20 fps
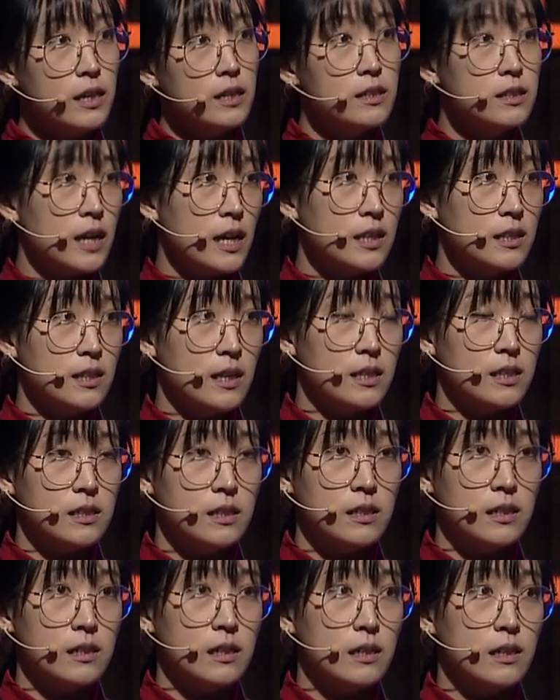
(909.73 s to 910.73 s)
2등 하는
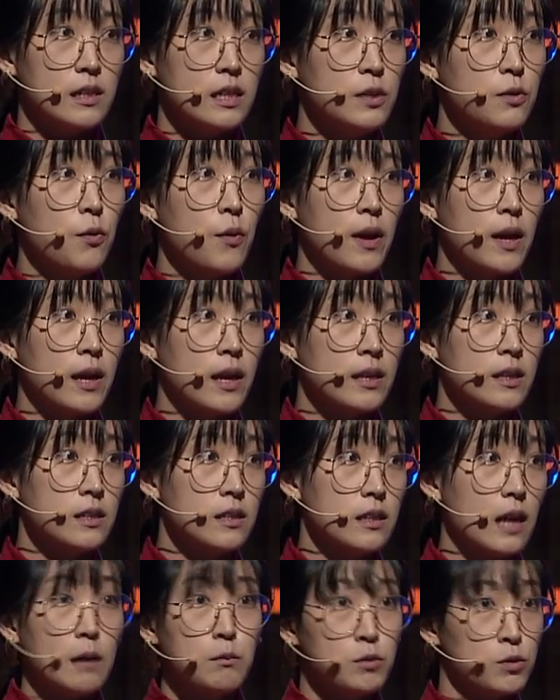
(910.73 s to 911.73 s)
애들 이외에는
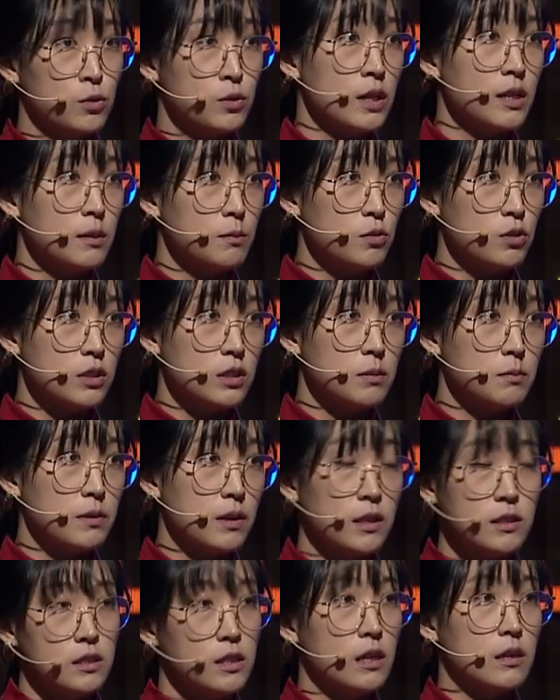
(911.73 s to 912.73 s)
아무도 사람 취급을
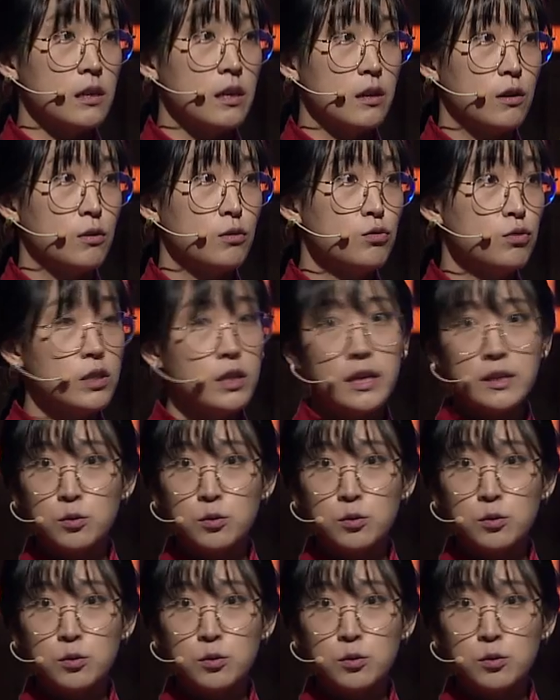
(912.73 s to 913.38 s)
하지 않아요. 우리의